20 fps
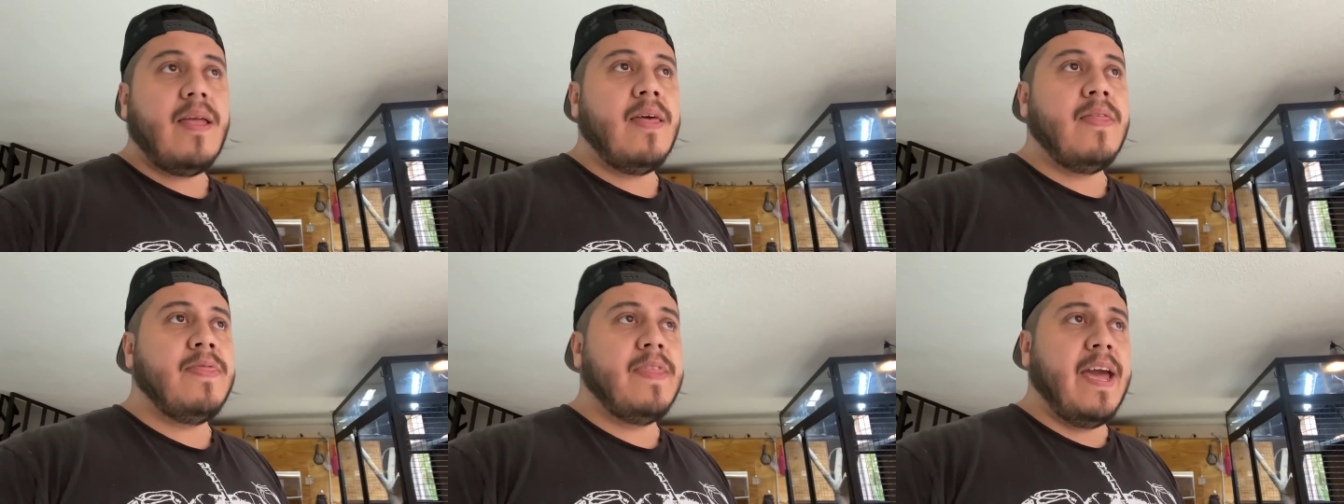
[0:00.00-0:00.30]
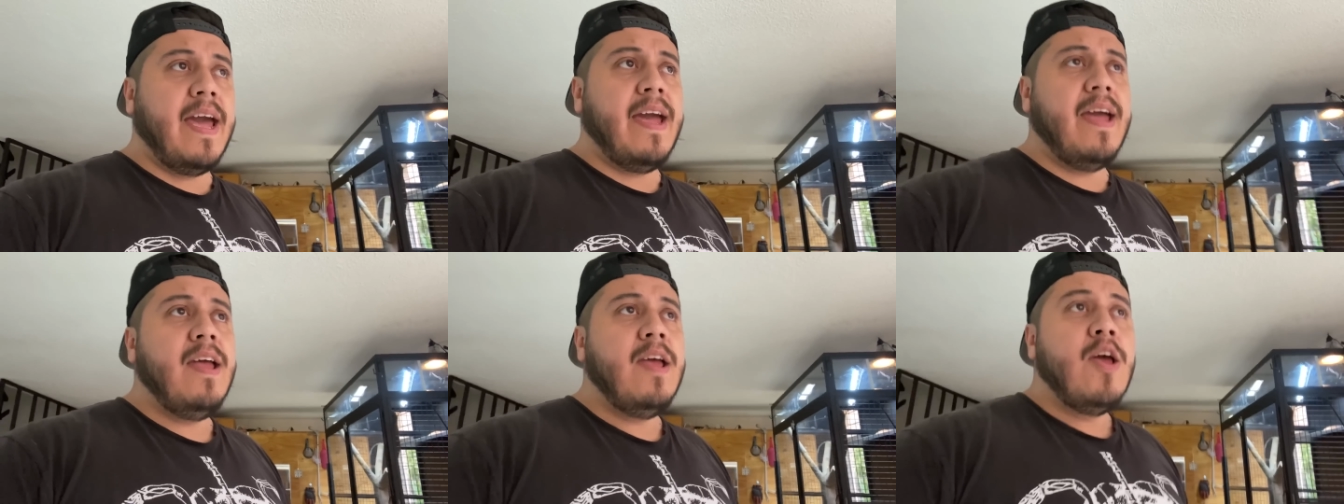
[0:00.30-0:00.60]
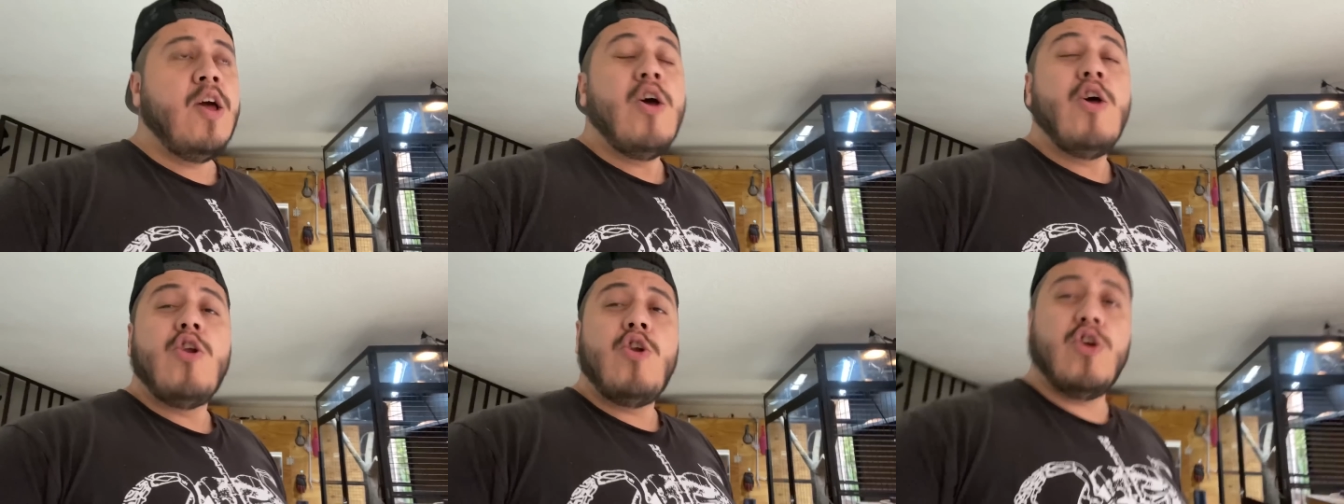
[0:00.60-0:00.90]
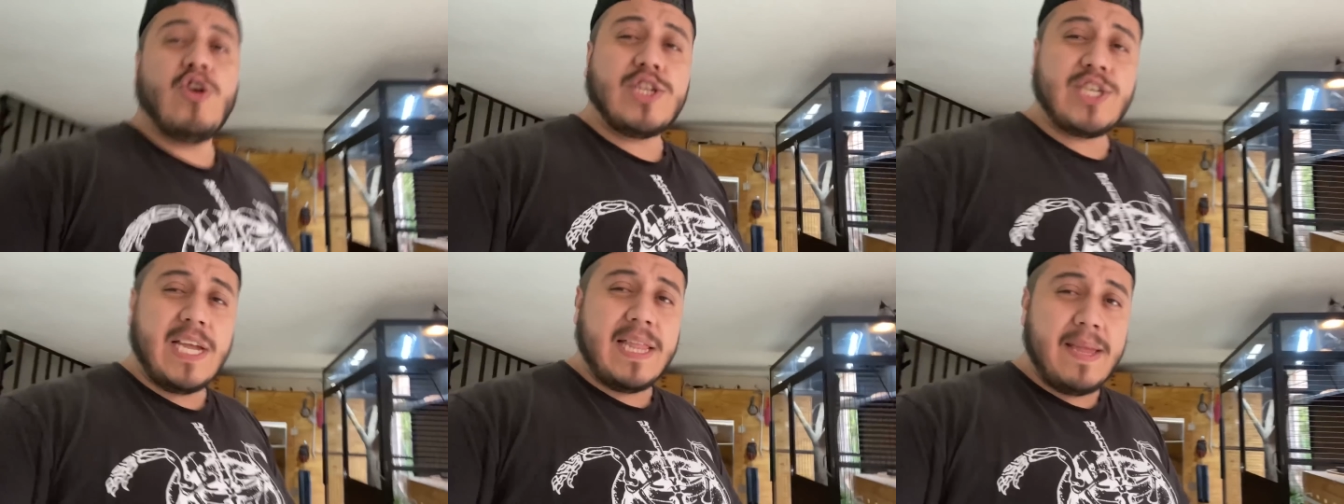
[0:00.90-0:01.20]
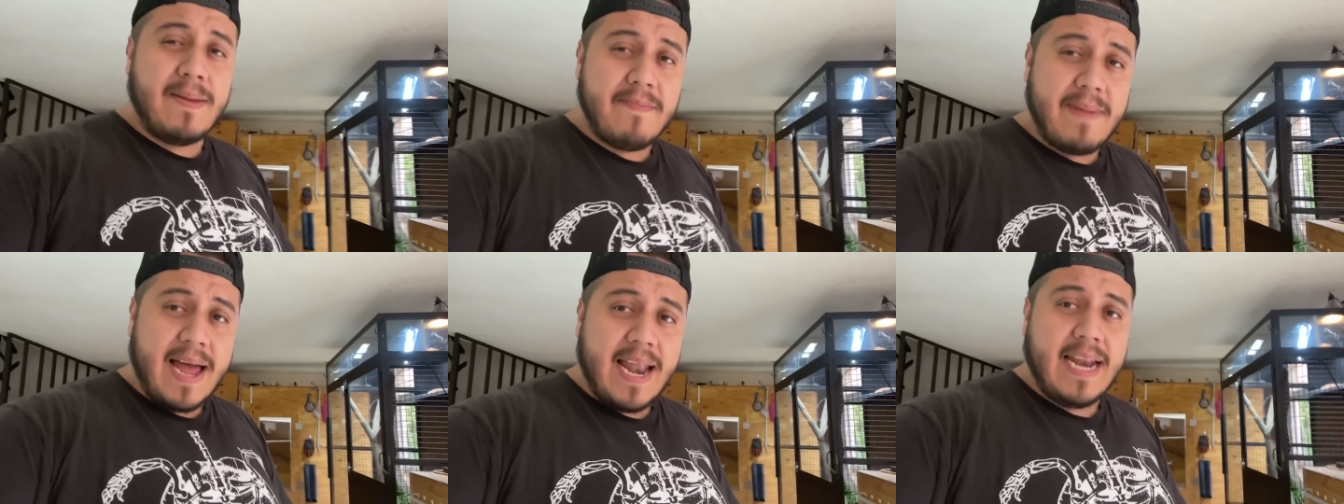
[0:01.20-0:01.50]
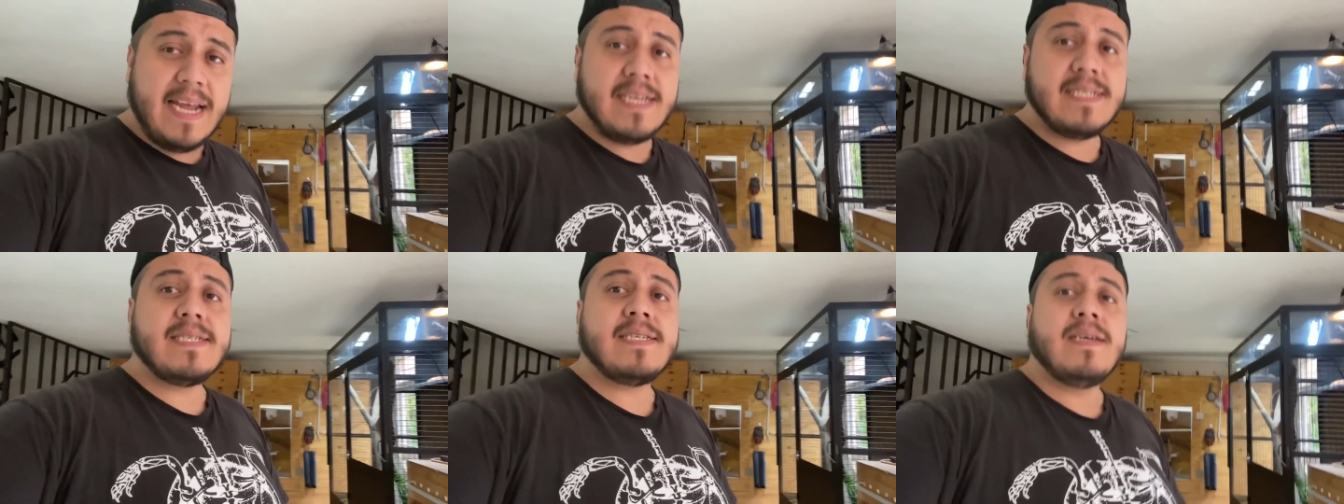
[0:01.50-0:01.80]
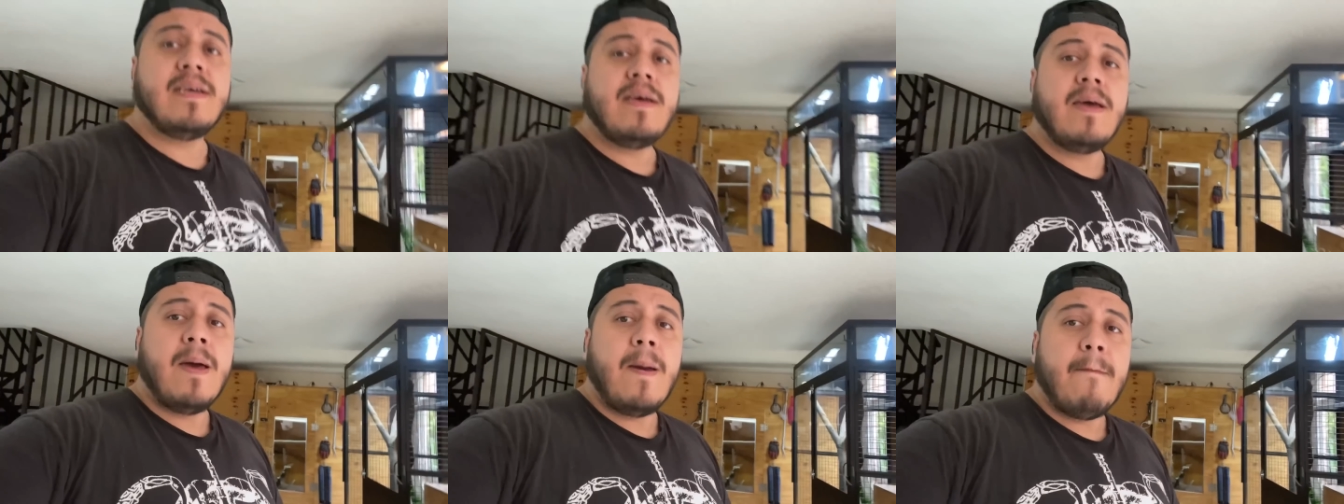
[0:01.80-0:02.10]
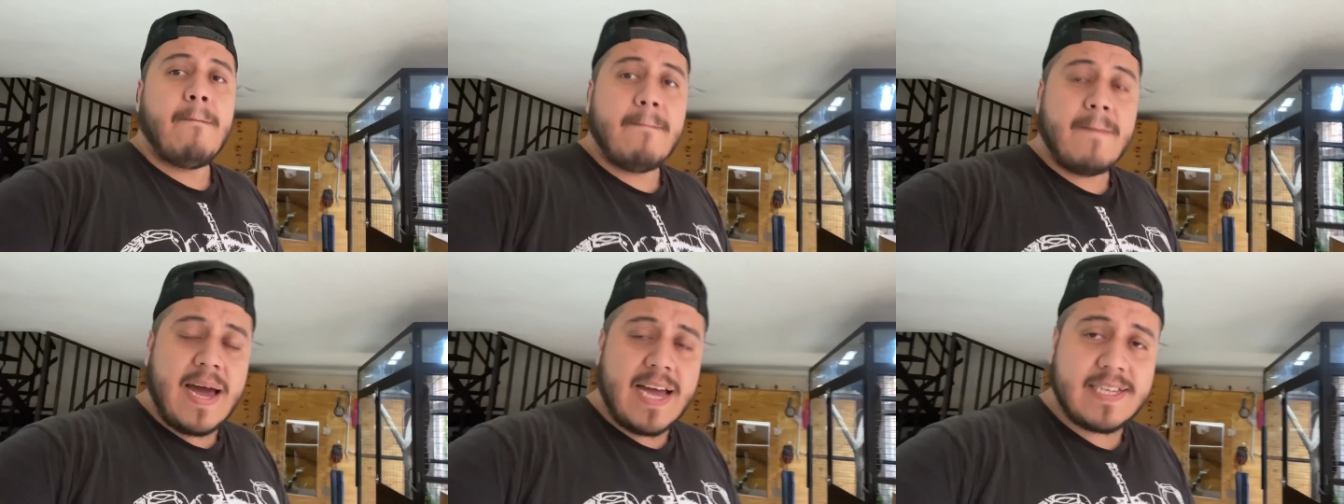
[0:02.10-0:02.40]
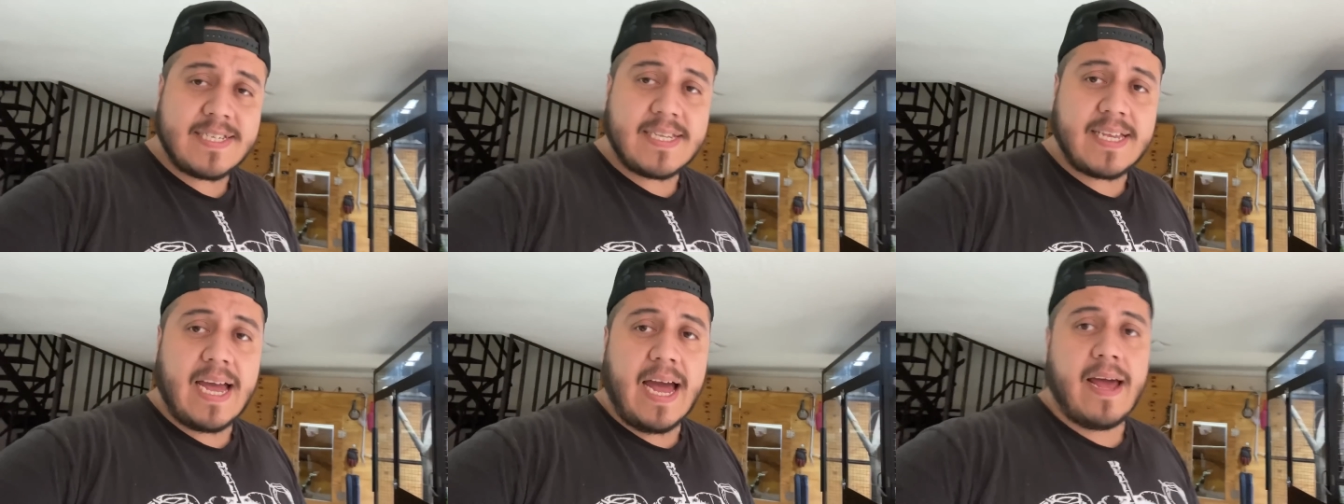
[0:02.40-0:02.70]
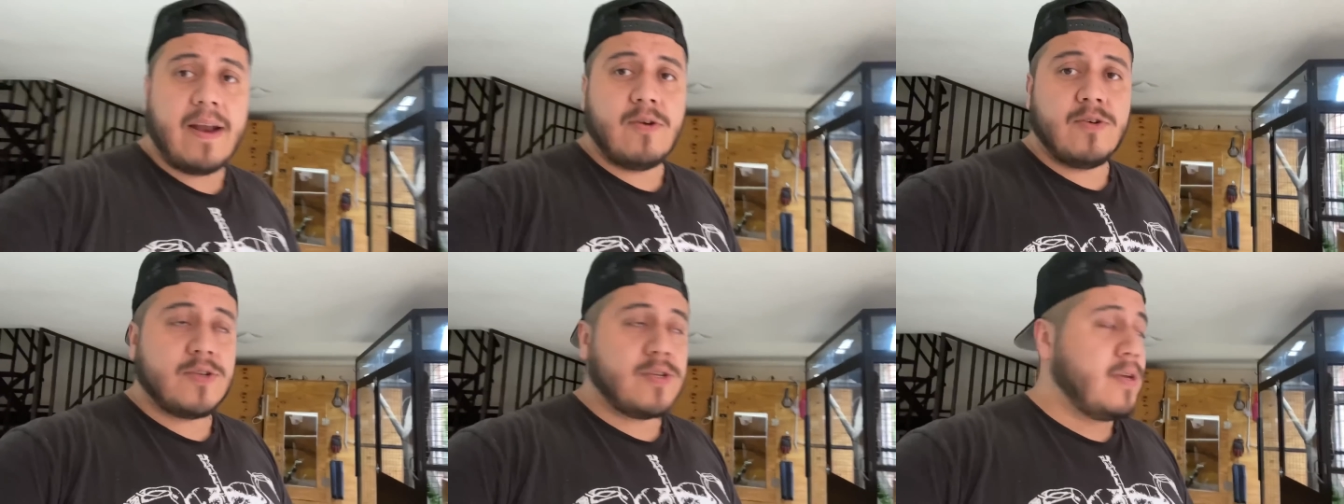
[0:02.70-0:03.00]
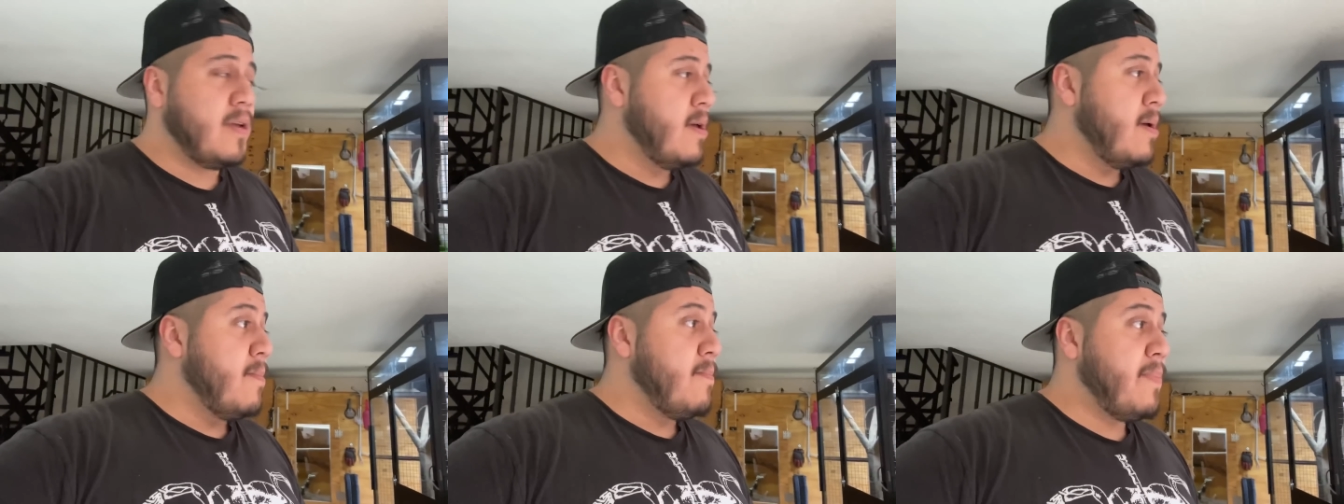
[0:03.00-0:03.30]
de los animales más caros.